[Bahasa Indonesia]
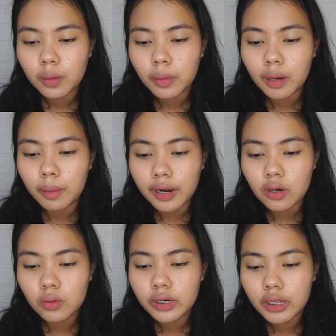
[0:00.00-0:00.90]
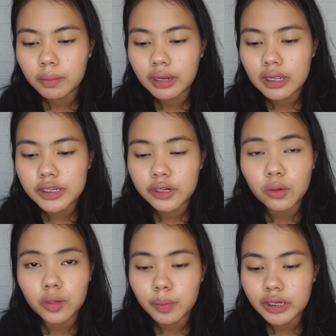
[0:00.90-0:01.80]
melembabkan kulit mengatasi
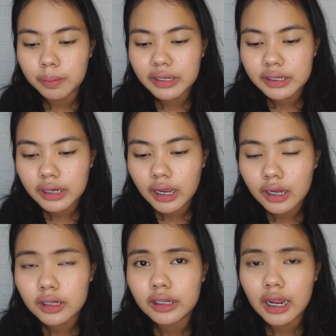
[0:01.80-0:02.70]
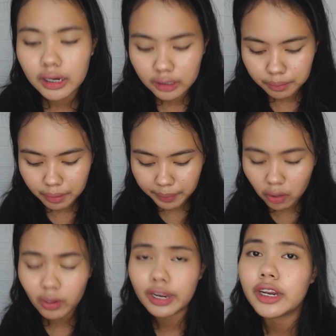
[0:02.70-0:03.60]
kulit pecah-pecah dan baby
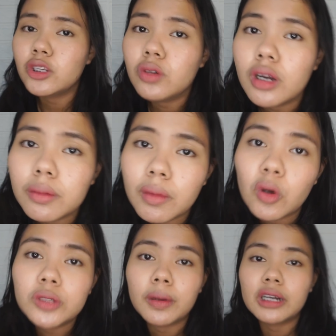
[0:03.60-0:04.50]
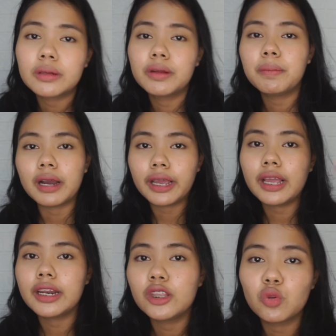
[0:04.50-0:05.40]
oil ini juga bagus banget dipakai
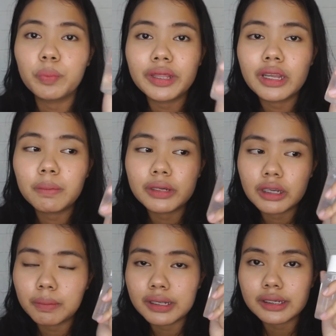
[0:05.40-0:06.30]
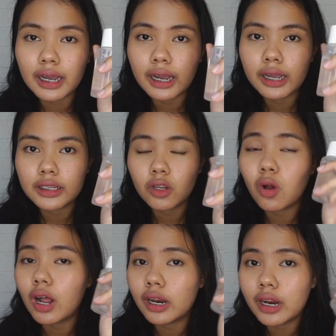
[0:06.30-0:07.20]
di tumit yang pecah-pecah guys kalau
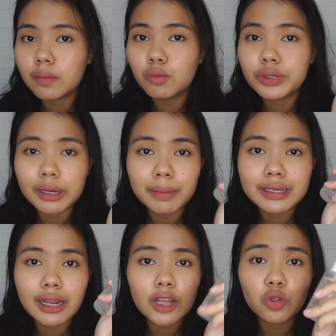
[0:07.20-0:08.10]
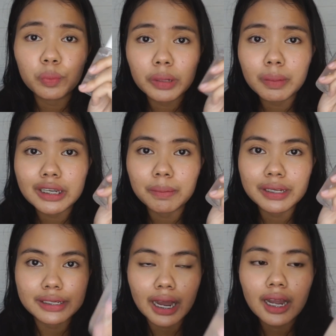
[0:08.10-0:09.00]
kalian punya masalah tumit
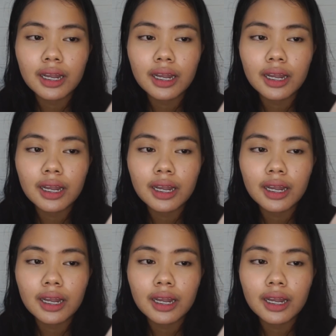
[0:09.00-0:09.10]
pecah-pecah